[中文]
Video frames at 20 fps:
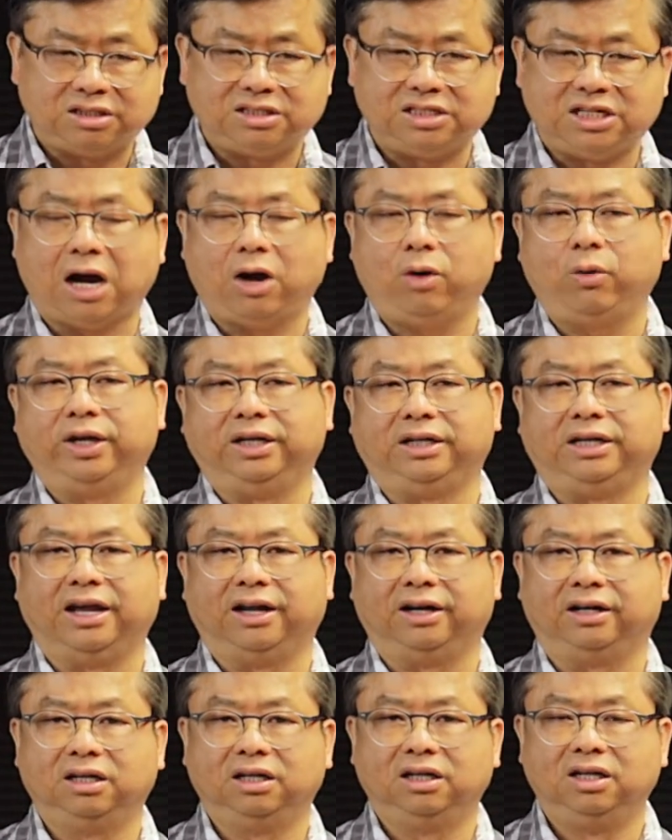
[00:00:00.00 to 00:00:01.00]
交汇
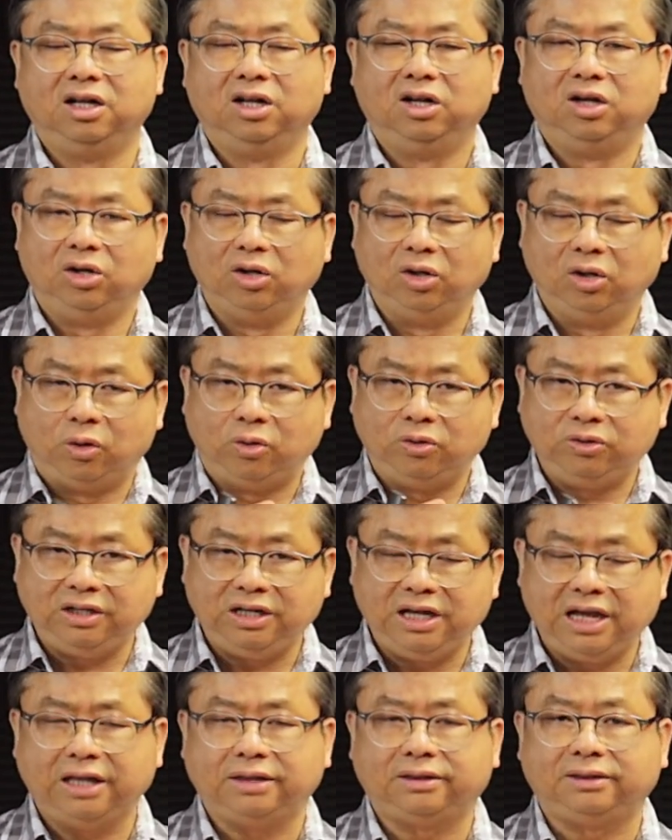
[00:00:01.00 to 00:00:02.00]
点，农
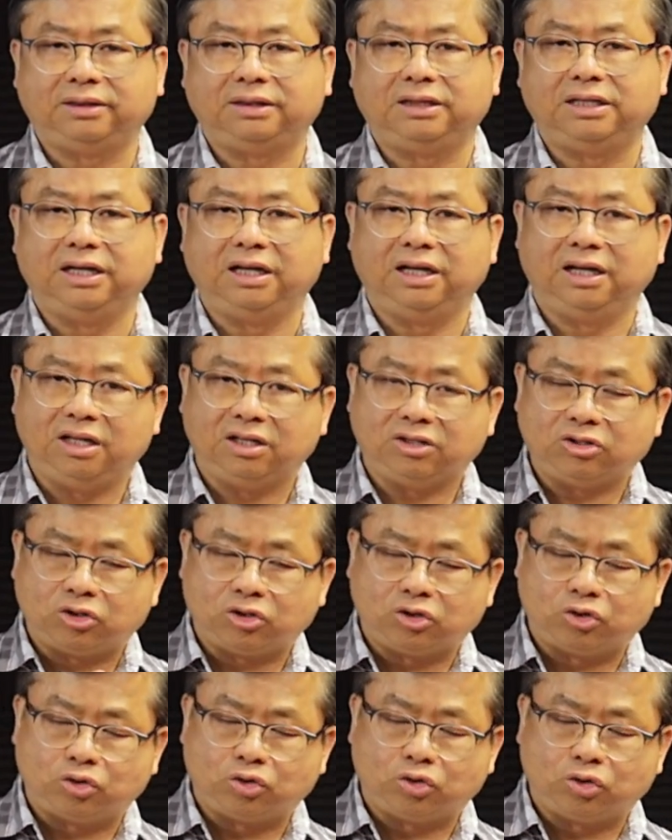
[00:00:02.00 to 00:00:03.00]
业的
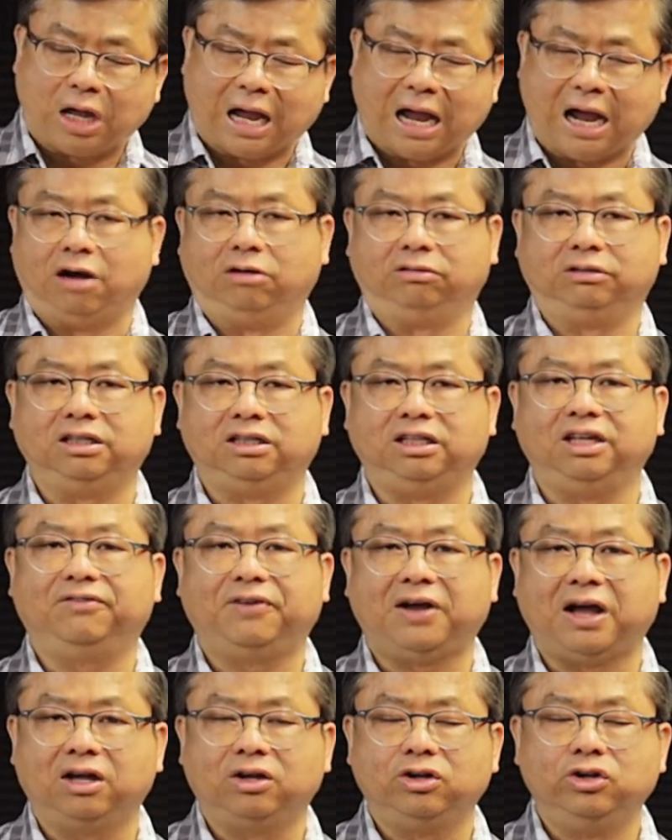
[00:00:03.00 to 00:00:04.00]
好的地
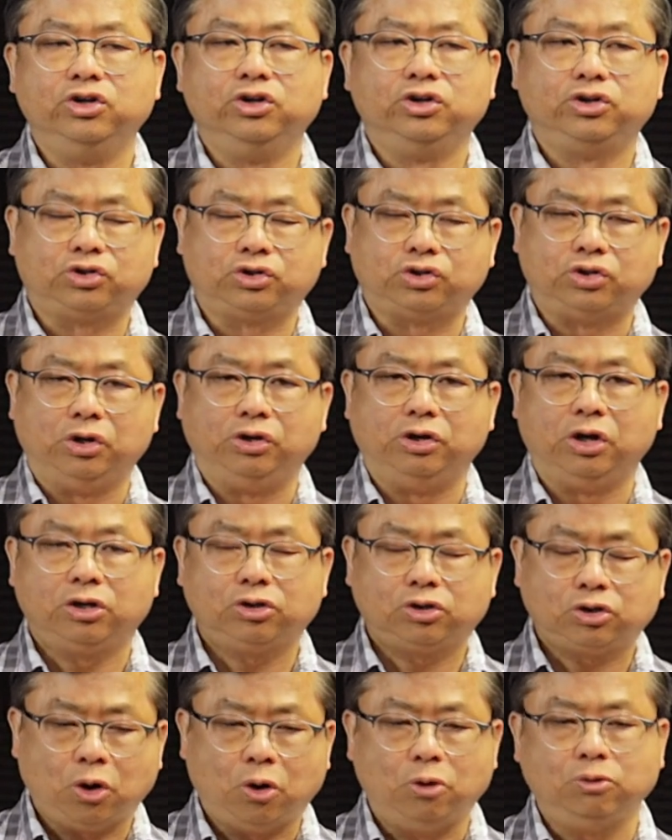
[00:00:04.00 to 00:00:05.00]
方，水
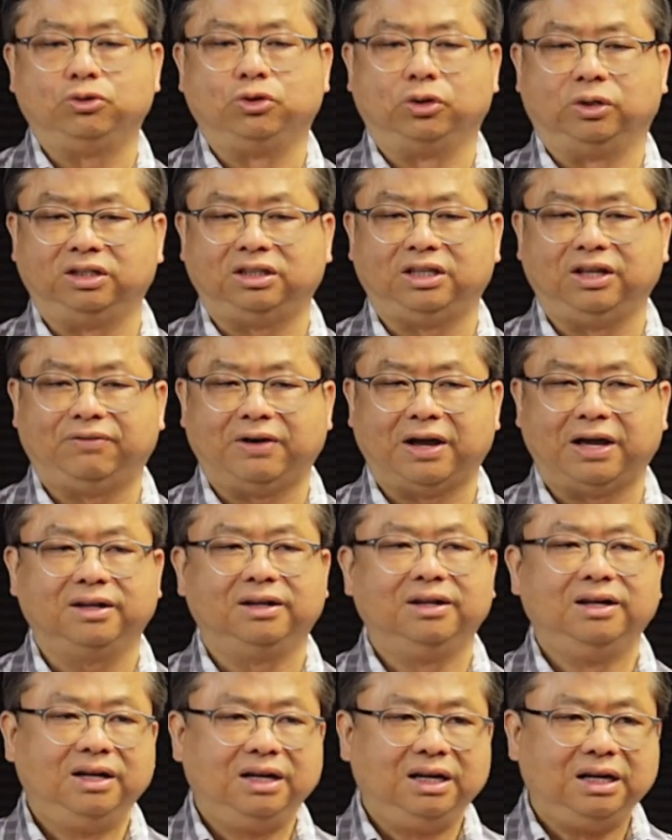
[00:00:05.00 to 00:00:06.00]
源充足的地方，
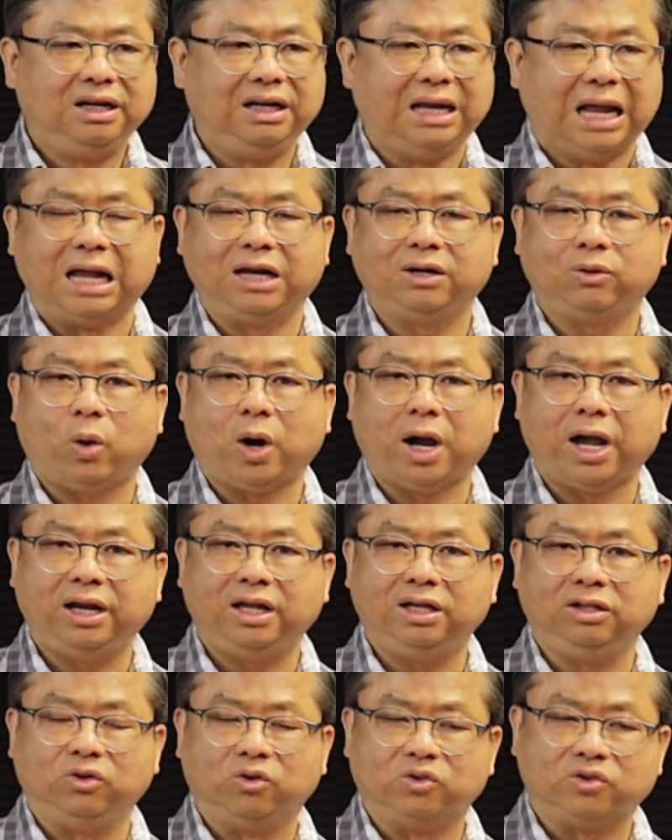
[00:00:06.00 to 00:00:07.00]
难怪
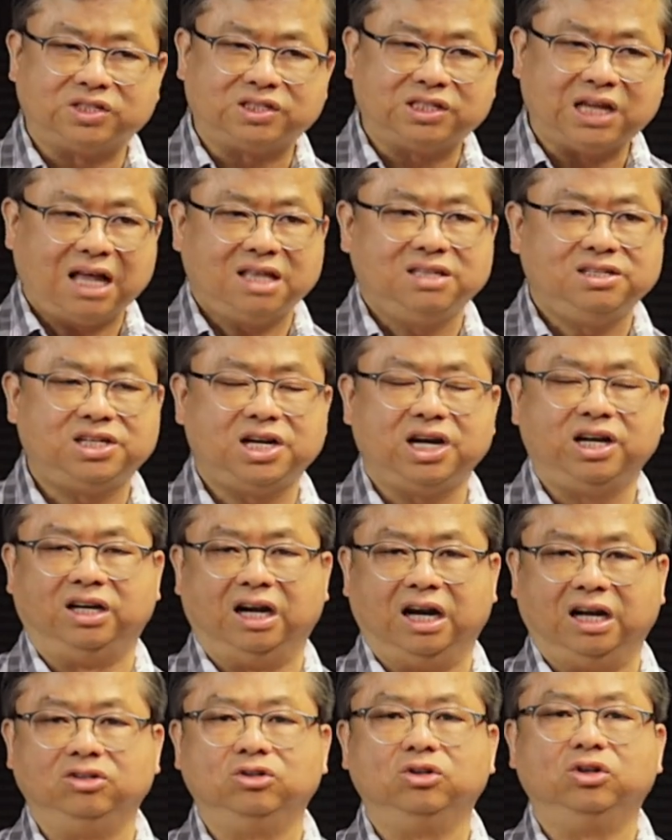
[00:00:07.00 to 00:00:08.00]
呢有三千
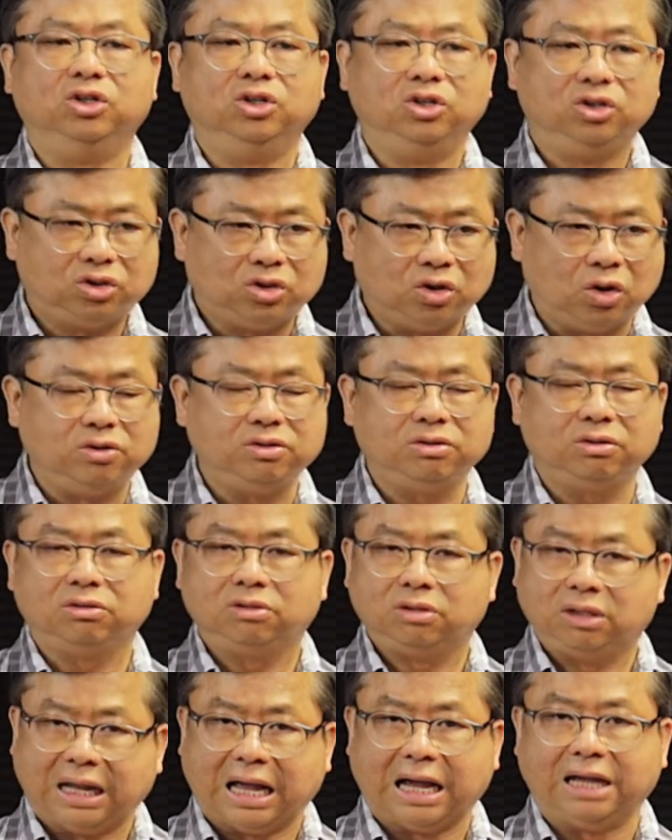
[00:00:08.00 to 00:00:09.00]
人
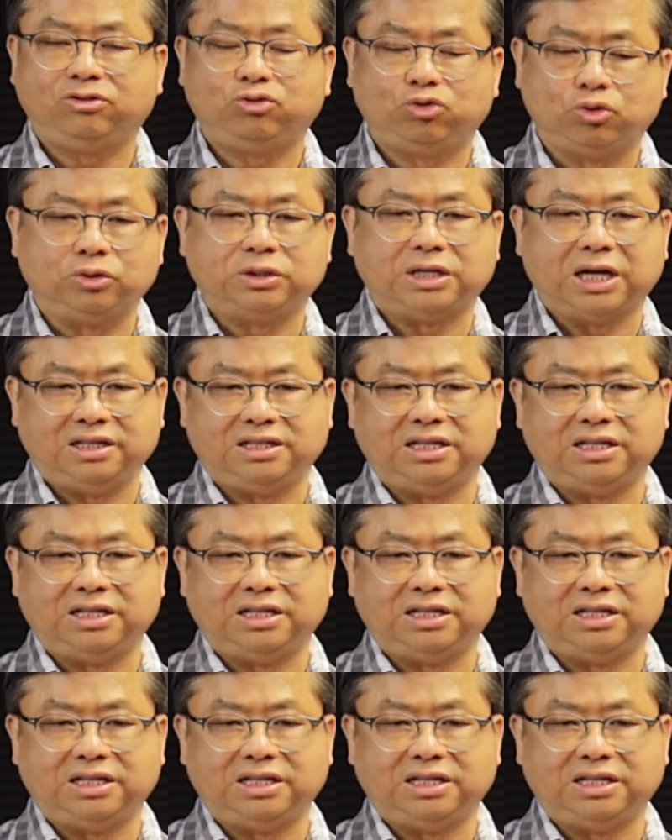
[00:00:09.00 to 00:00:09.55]
都来住在